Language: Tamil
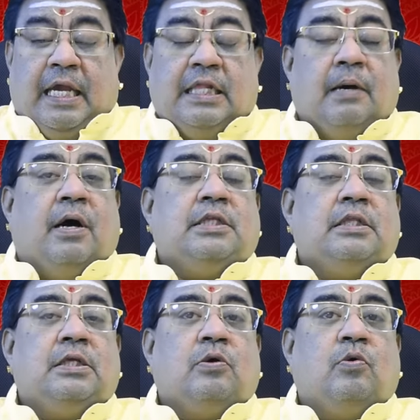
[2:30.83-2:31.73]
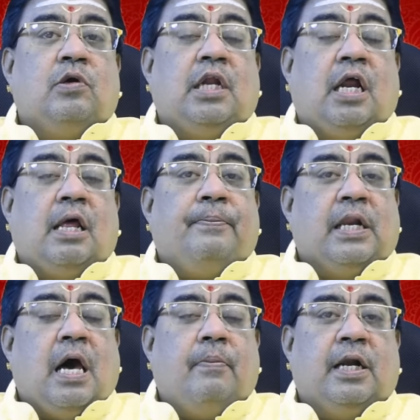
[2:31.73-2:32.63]
இந்த மாதத்திற்குண்டான
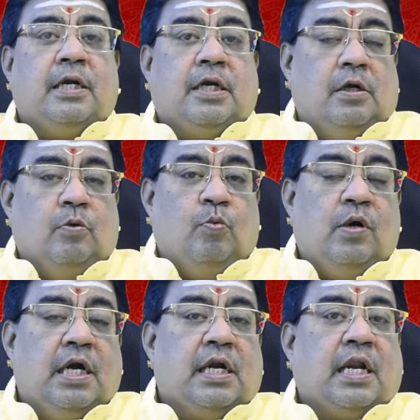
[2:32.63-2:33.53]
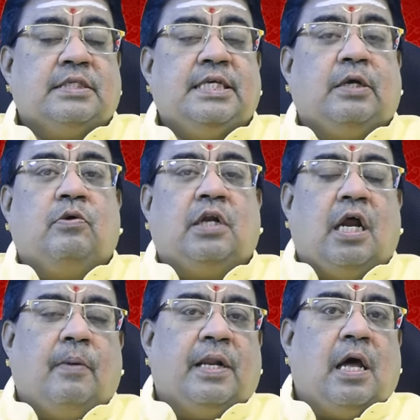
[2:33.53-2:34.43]
பலாபலன்கள் உங்கள்
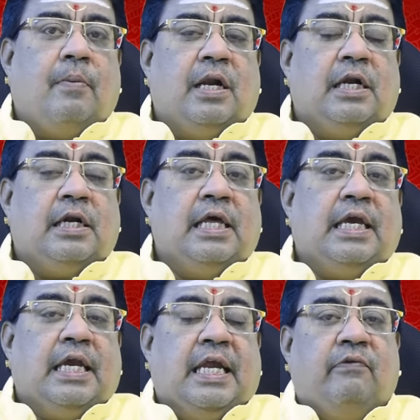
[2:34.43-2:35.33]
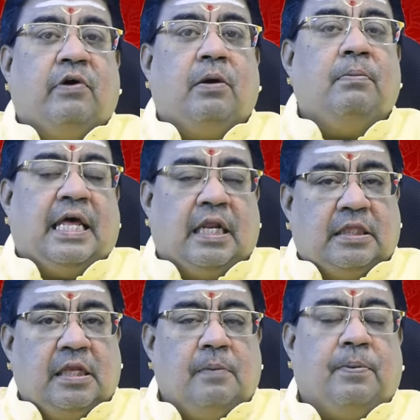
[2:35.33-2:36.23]
ராசிக்குண்டான பலாபலன்களை இனிவரும்
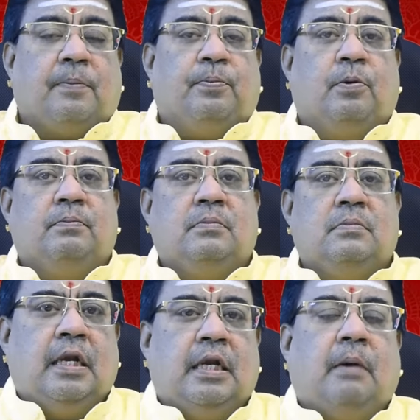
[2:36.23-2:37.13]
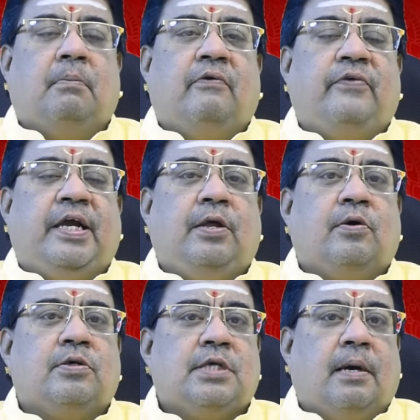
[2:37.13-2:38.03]
நேரத்தில் பார்ப்போம் நம்ம
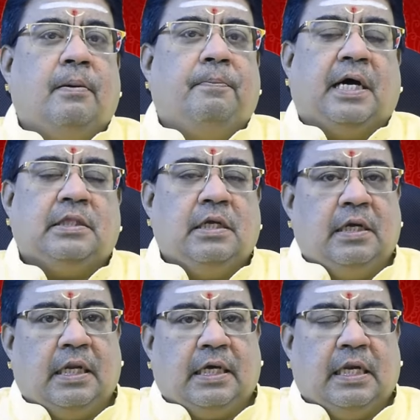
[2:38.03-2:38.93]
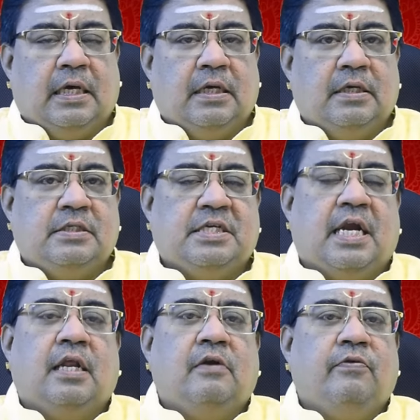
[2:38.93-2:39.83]
வீடியோஸை பார்த்துட்டுருக்கிற
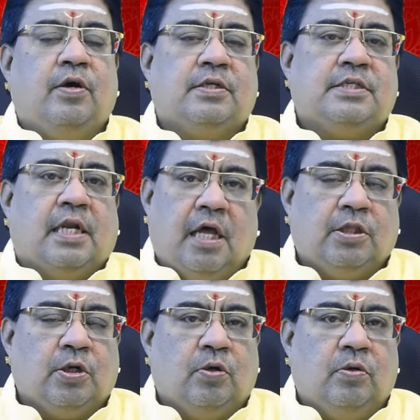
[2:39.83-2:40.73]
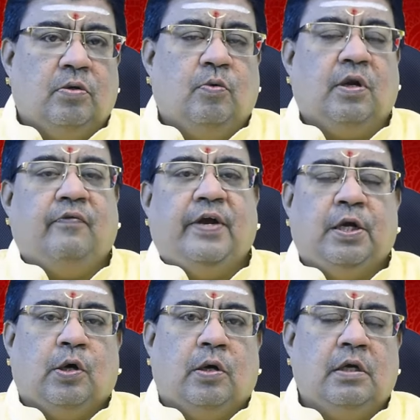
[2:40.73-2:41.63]
சேனல் வியூவர்ஸ் எல்லாத்துக்கும் ஒரு
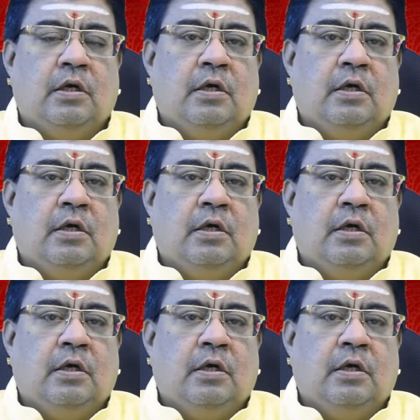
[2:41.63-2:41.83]
வேண்டுகோள்